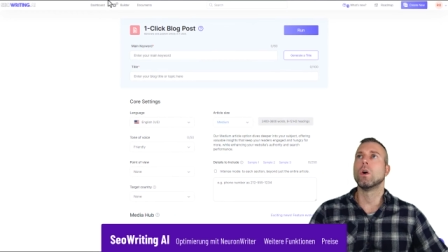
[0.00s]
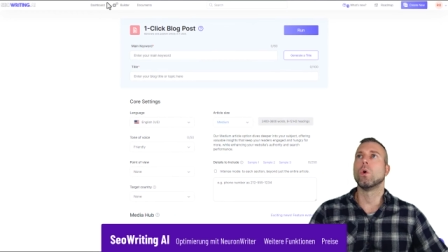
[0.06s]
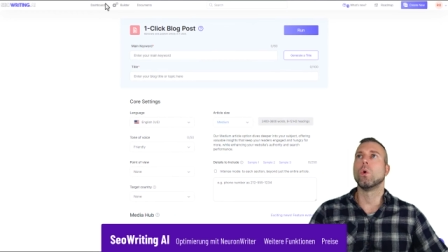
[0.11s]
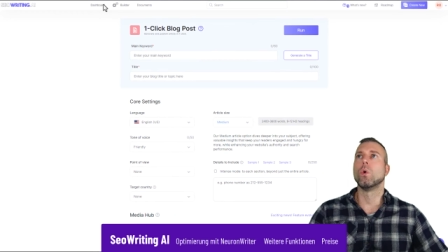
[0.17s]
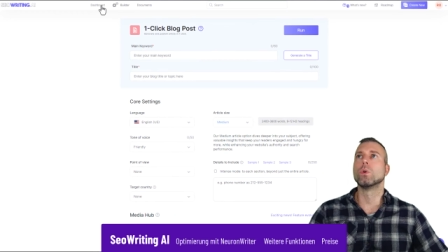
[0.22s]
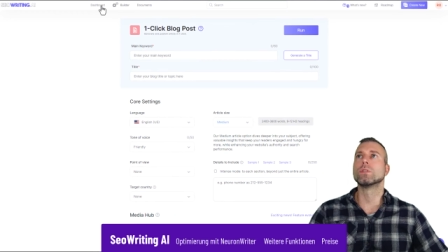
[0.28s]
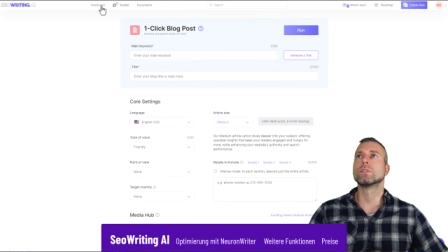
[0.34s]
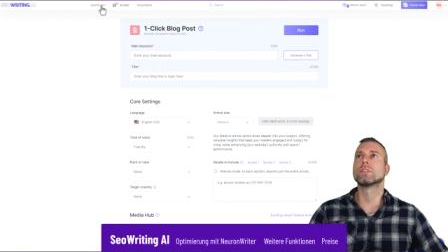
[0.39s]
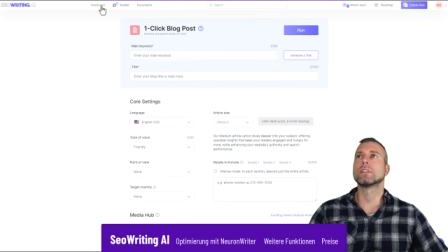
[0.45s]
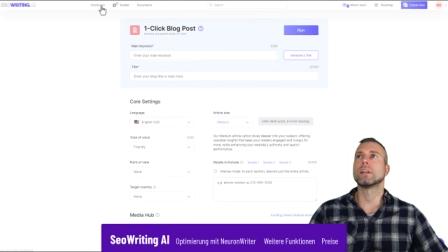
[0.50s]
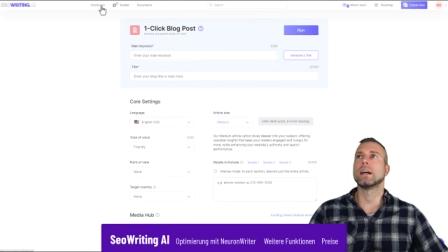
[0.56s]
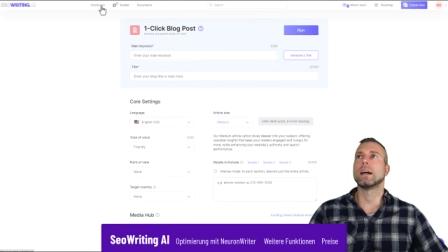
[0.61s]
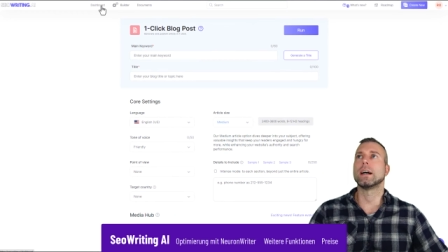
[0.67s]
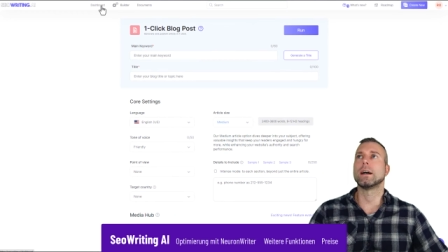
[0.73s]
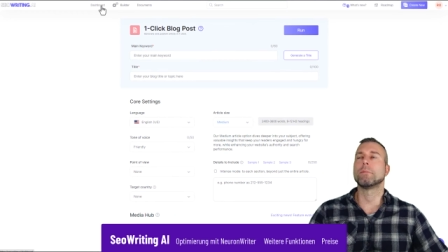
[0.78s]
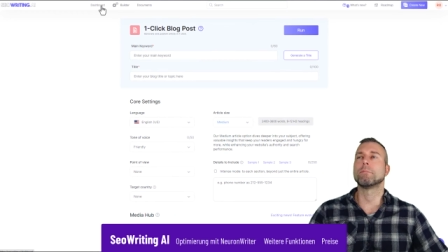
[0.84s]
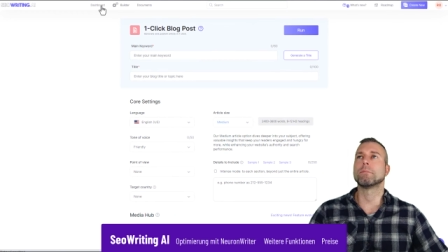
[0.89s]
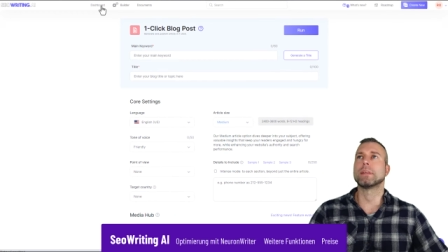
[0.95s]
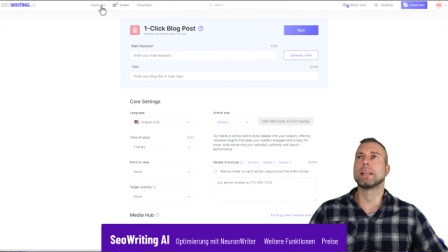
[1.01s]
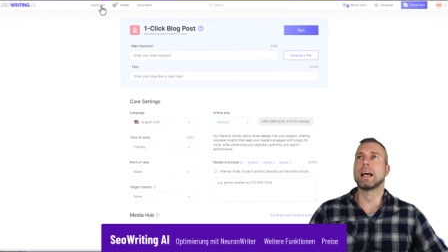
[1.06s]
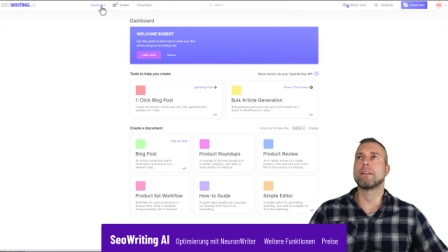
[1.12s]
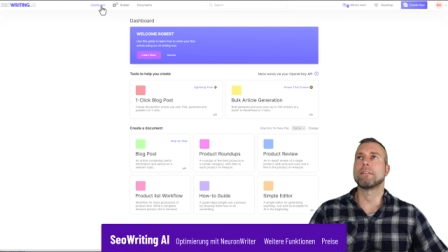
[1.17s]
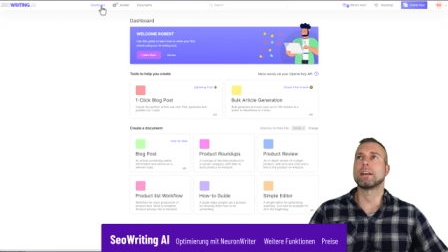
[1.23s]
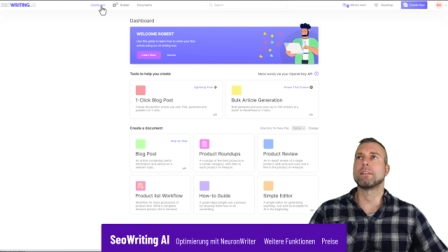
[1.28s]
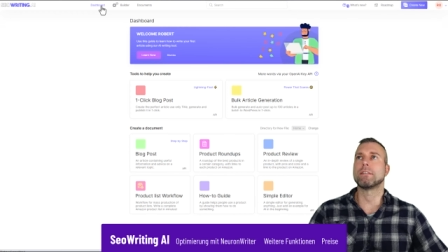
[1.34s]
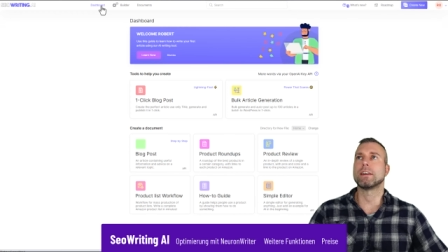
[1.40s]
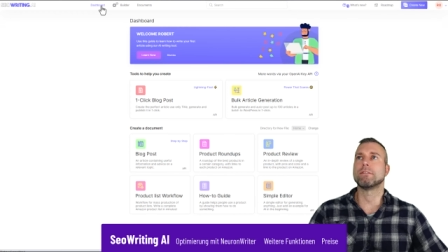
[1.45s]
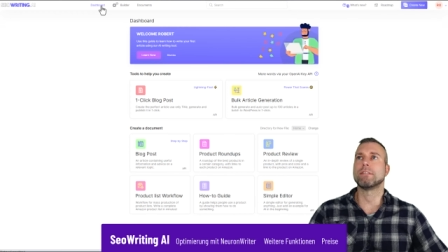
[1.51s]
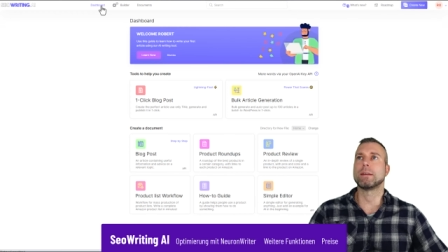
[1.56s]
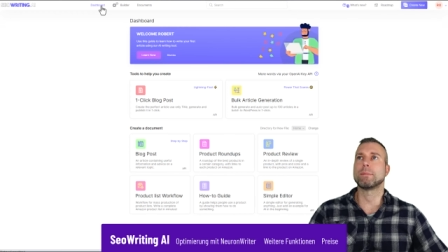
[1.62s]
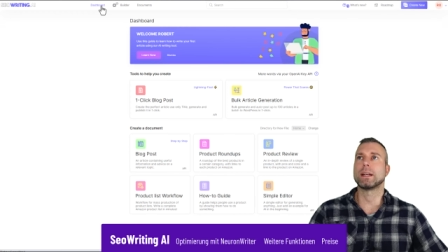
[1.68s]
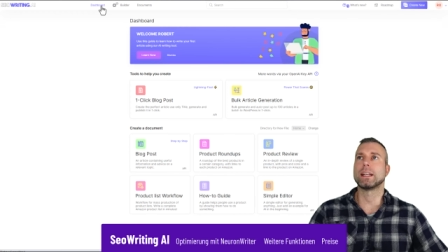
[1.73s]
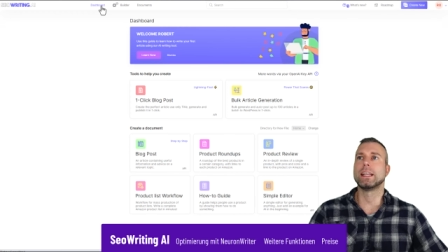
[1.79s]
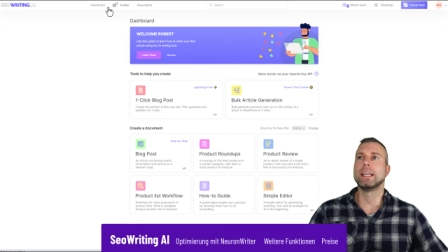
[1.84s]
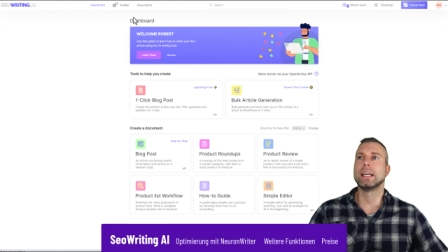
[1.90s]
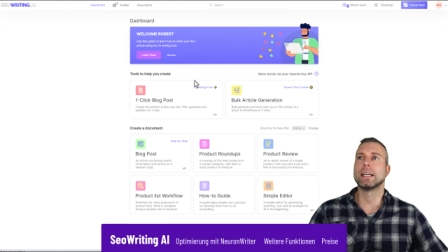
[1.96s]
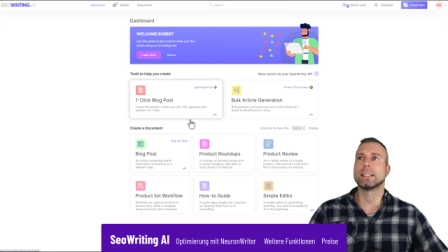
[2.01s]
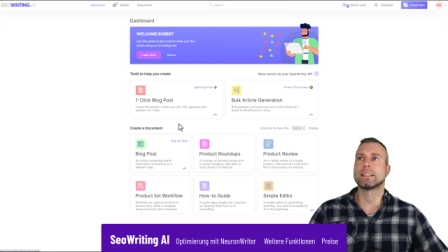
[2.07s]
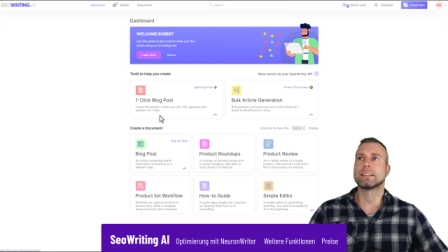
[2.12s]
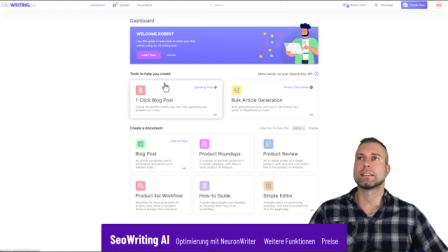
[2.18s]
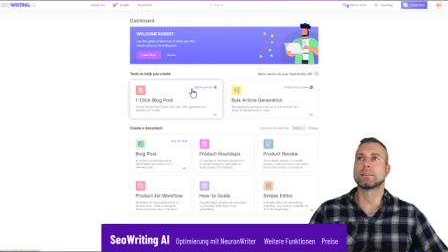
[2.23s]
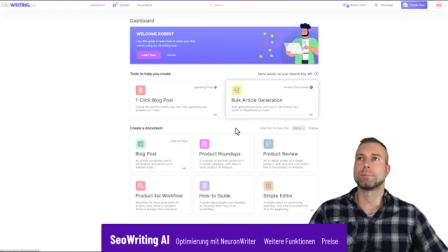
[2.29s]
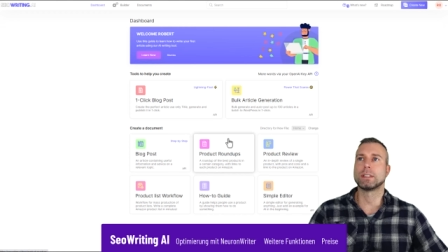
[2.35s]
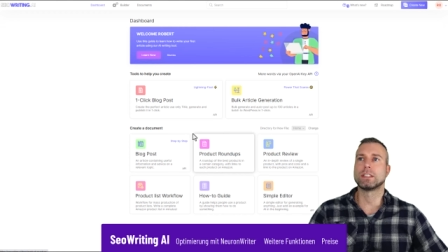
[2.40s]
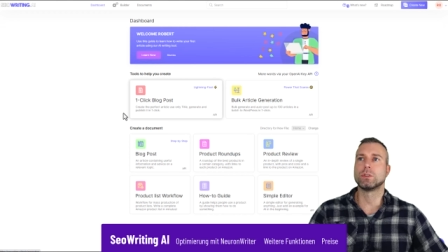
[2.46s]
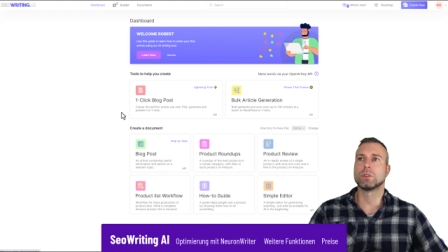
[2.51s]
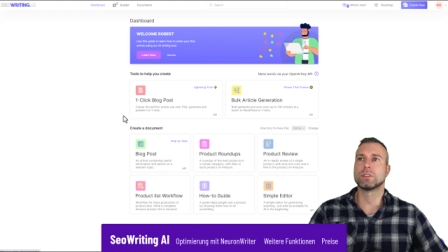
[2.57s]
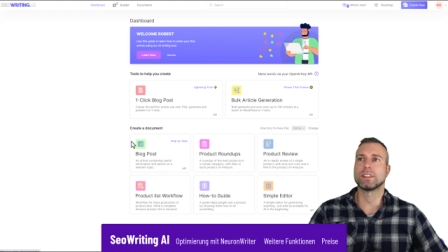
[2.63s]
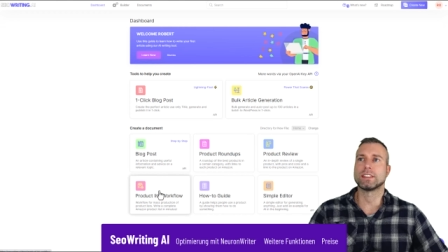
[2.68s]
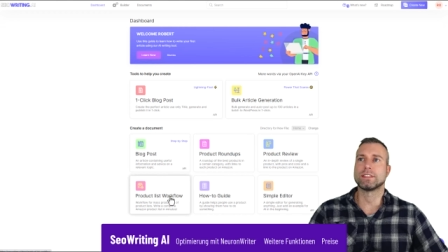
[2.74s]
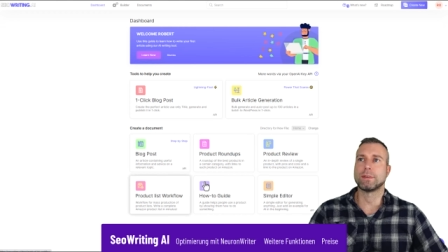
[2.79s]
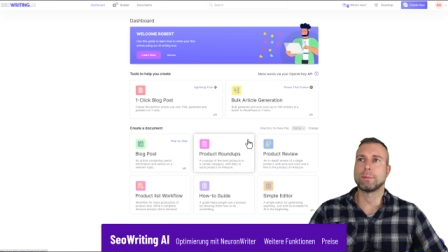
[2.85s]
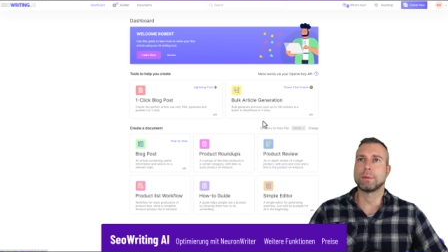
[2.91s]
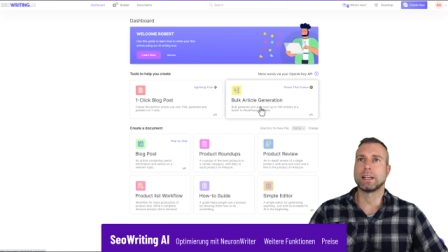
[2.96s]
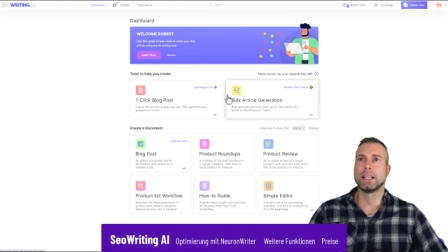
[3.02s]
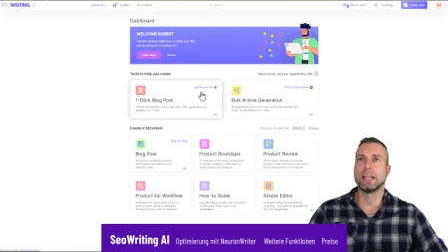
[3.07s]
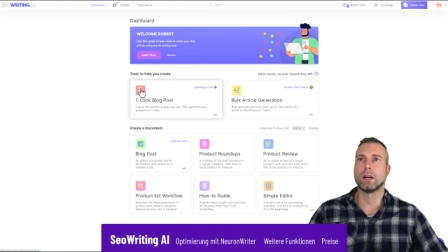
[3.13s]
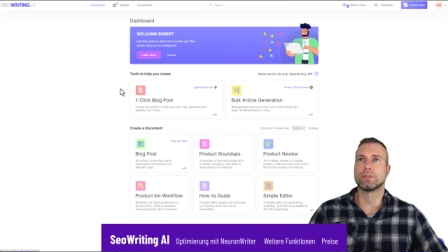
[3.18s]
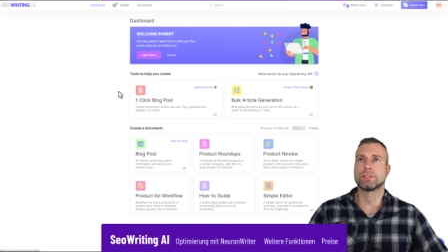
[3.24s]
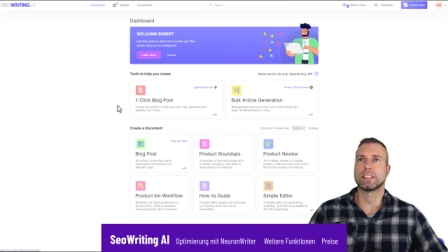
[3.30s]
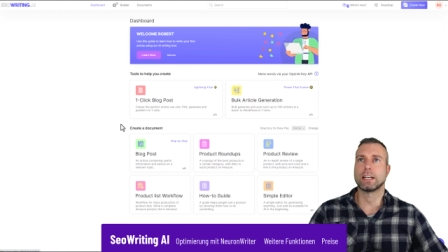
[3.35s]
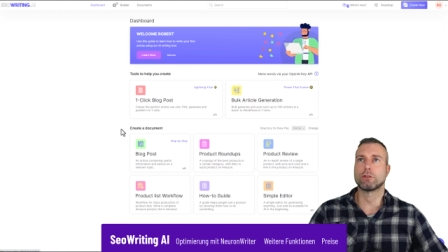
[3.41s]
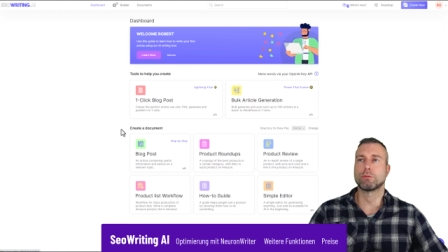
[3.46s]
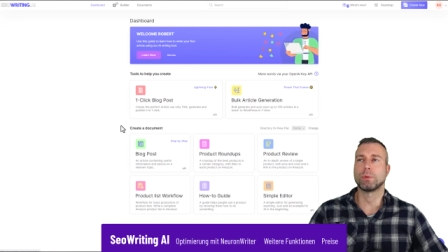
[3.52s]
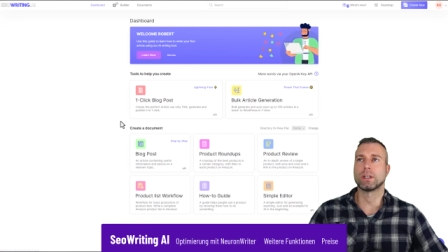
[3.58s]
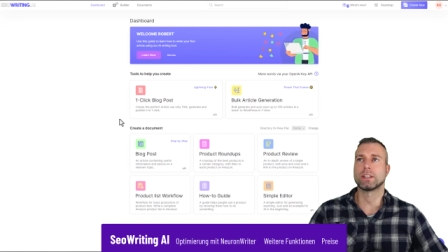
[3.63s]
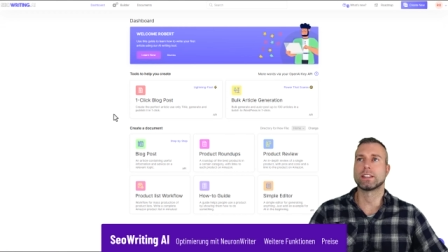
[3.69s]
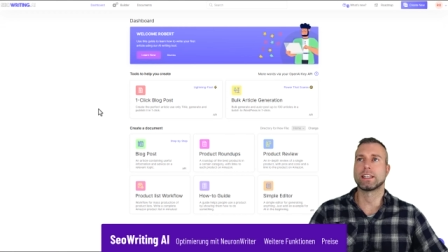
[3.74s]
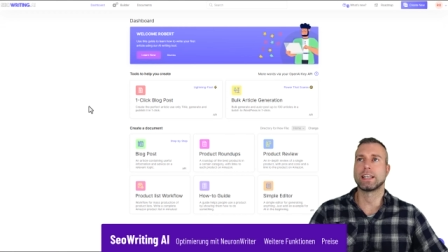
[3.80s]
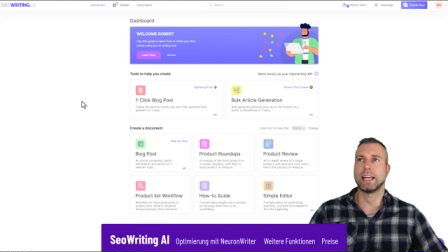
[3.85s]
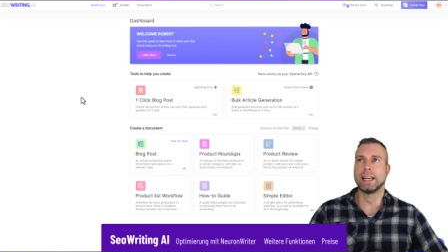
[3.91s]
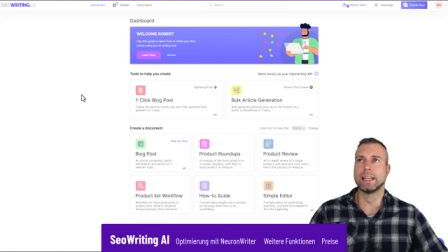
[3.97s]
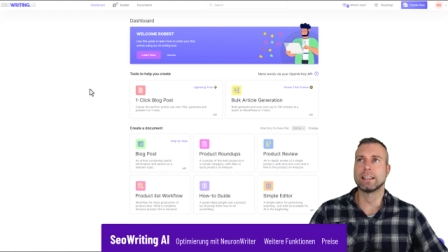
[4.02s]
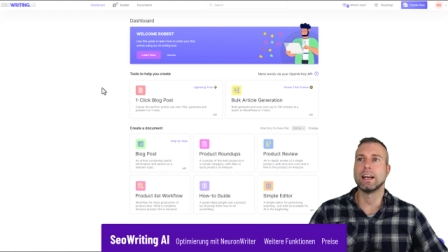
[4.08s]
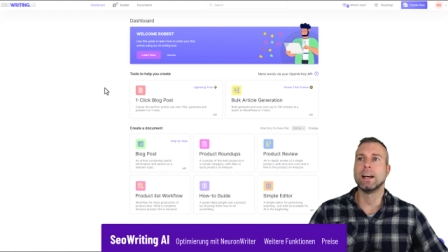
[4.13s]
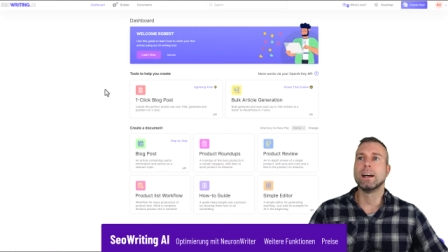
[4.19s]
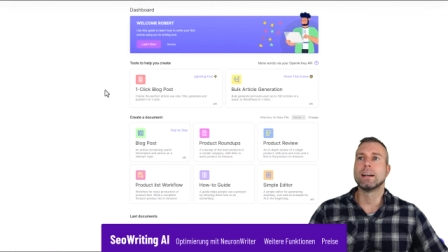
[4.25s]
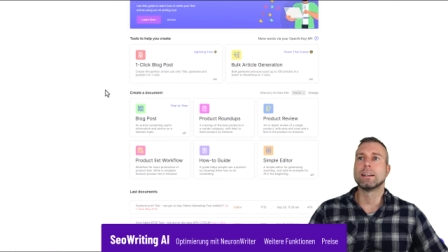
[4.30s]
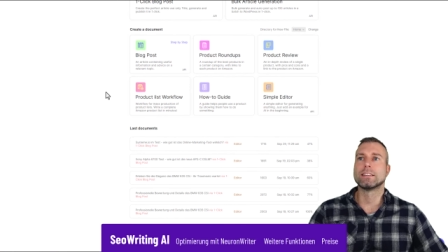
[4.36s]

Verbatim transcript: Und ähm, ja, wenn, wenn man hier jetzt, beziehungsweise wenn man hier aufs Dashboard geht,